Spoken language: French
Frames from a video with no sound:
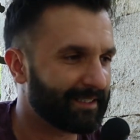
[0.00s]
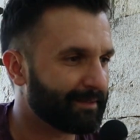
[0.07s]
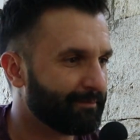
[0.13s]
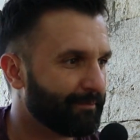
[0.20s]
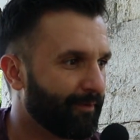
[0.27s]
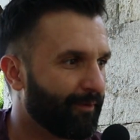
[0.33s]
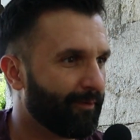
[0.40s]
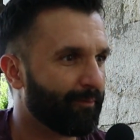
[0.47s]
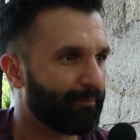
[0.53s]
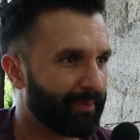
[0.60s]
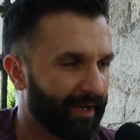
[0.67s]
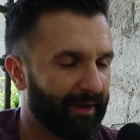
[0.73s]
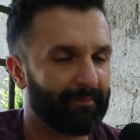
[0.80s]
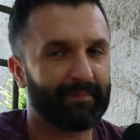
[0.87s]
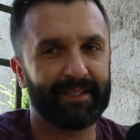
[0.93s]
qui m'ont
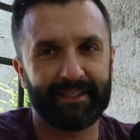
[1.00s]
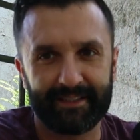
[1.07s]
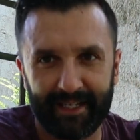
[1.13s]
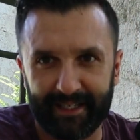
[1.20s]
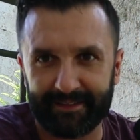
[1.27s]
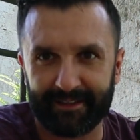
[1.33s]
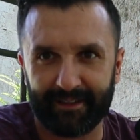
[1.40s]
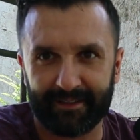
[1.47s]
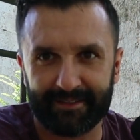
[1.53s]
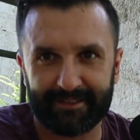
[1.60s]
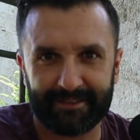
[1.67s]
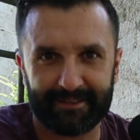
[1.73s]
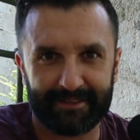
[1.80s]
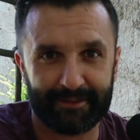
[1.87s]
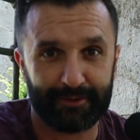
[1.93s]
permis d'être
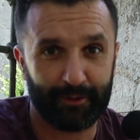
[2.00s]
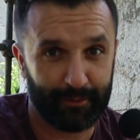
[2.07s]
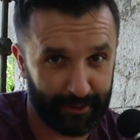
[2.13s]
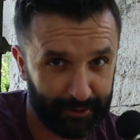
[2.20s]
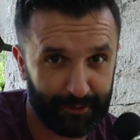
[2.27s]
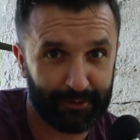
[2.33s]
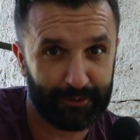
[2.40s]
celui que je